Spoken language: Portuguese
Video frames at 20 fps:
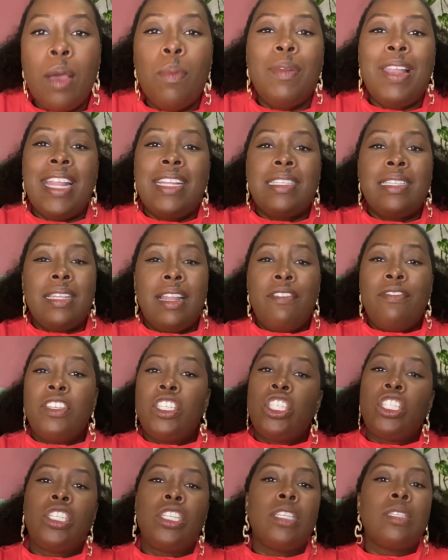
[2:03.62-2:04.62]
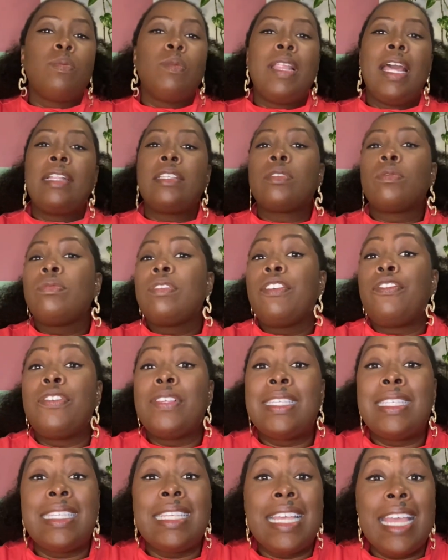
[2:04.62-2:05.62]
mulheres travestis, mulheres com
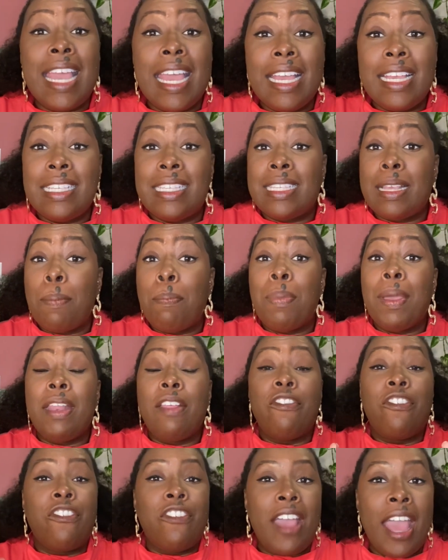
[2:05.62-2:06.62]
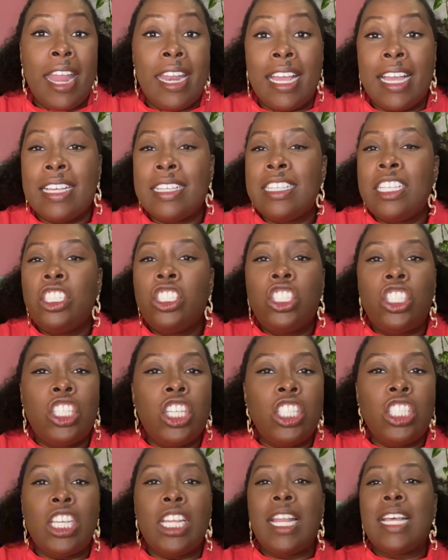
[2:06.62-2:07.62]
deficiência, periféricas,
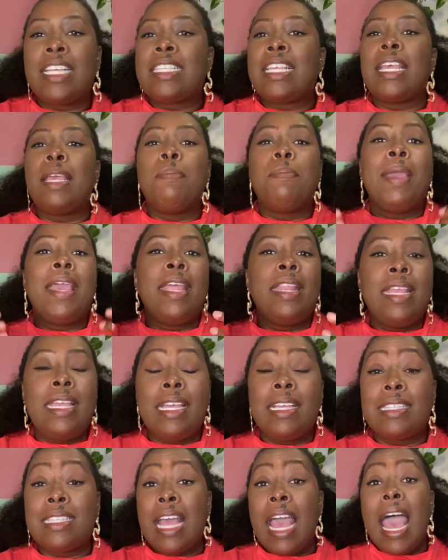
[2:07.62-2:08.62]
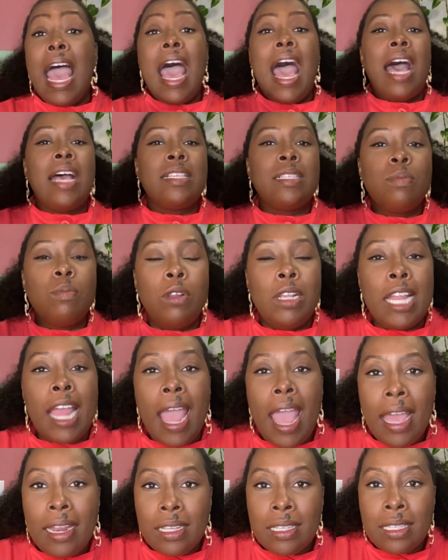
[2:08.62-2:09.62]
indígenas, ribeirinhas, as
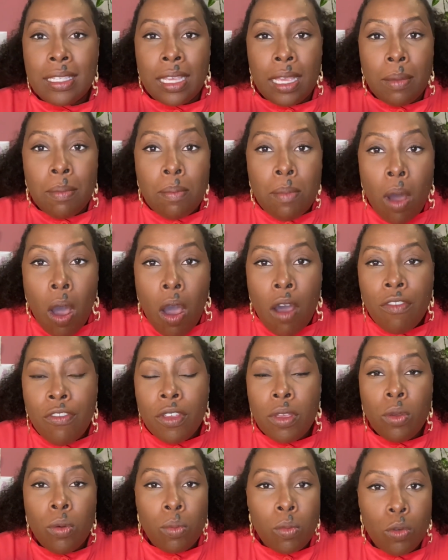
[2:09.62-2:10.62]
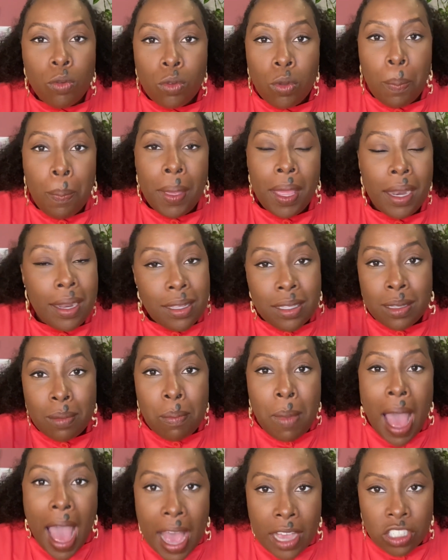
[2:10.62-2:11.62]
mulheres que movem o mundo pelas
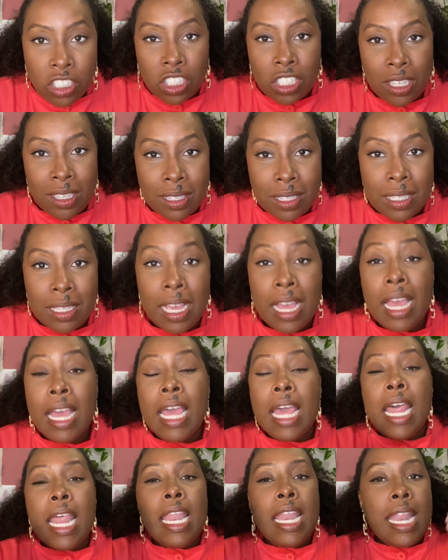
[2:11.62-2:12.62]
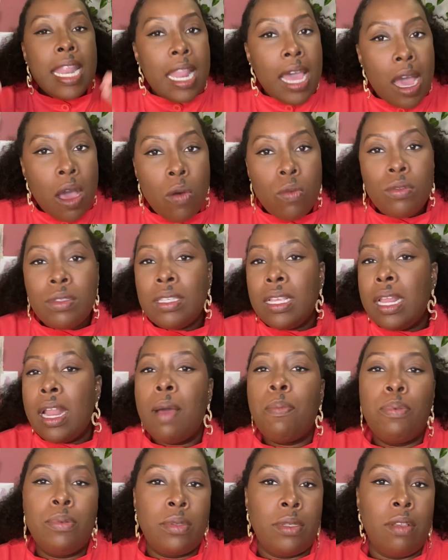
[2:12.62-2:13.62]
margens, não será
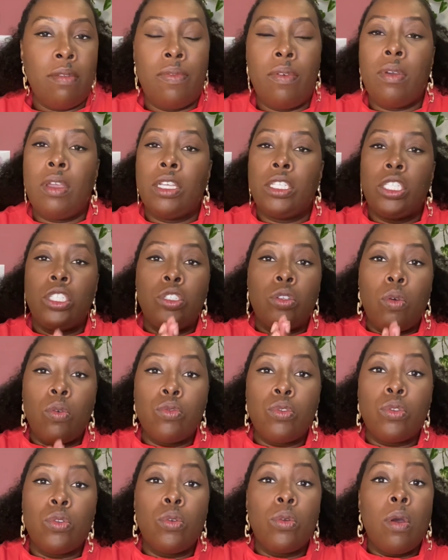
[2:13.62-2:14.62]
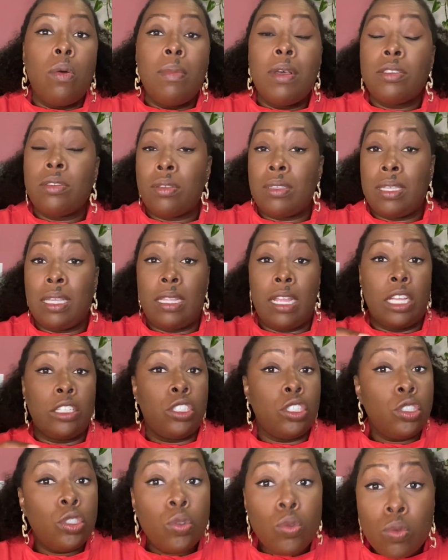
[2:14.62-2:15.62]
possível que a gente construa uma sociedade
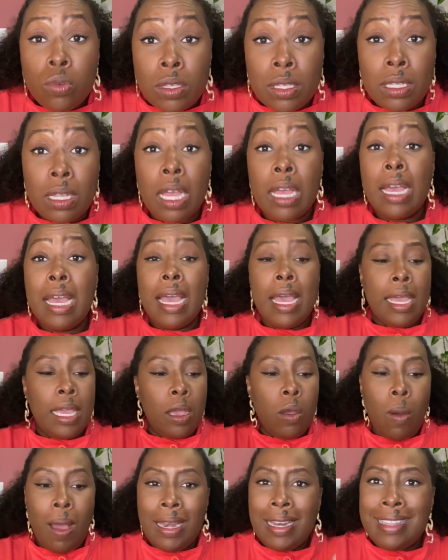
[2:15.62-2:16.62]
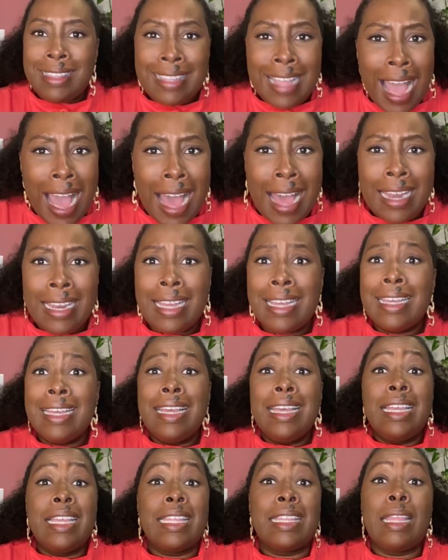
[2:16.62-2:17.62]
justa, igualitária
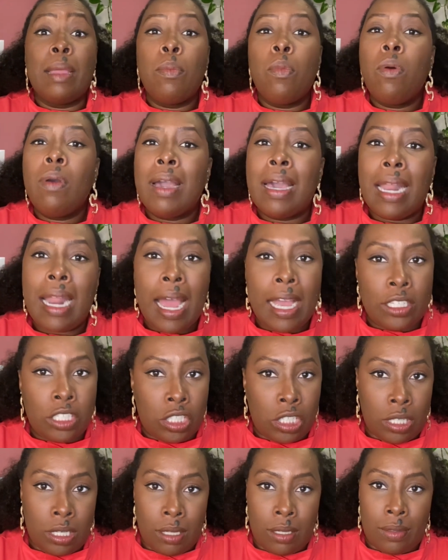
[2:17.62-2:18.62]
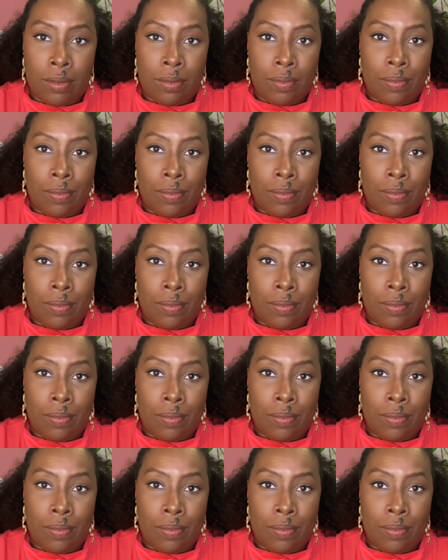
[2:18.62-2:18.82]
e democrática.